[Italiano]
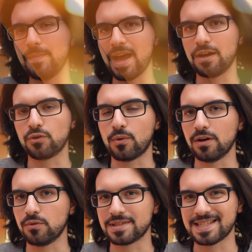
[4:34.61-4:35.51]
le macro
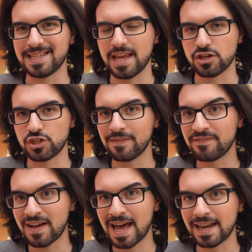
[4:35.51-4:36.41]
qualcosa si riesce a
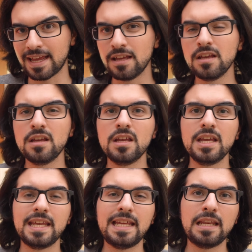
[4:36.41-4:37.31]
fare.
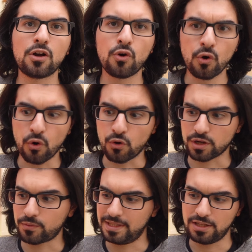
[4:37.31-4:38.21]
Il
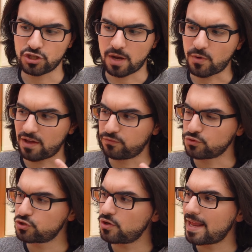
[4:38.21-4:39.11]
core, quindi diciamo la
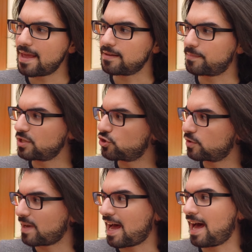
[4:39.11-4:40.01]
funzione eh,
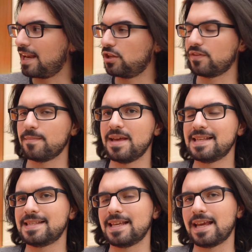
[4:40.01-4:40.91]
principale dovrebbe
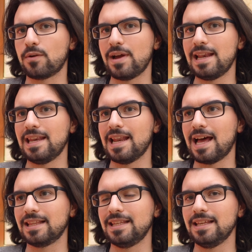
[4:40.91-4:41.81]
essere
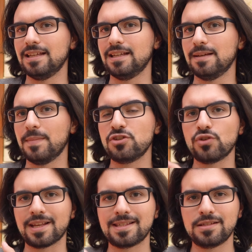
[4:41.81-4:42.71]
quella di eh,
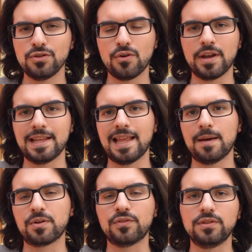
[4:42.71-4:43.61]
maggiorazione
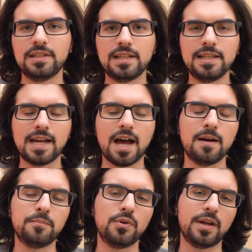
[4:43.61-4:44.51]
della profondità di
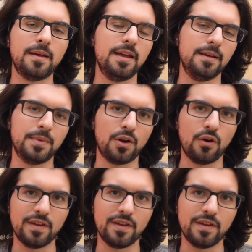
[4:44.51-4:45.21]
campo che però